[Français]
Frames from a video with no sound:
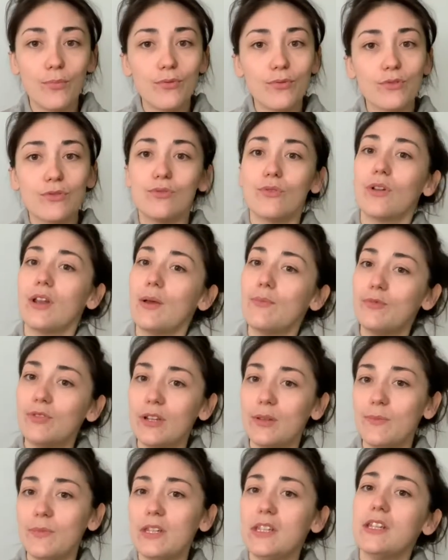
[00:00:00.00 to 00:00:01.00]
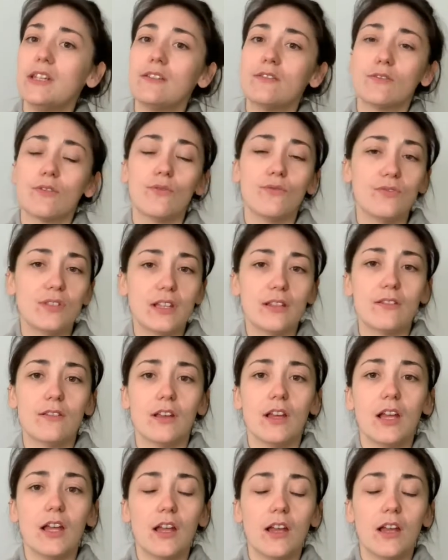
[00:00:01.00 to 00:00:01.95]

plus sur la boulimie, est-ce que vous êtes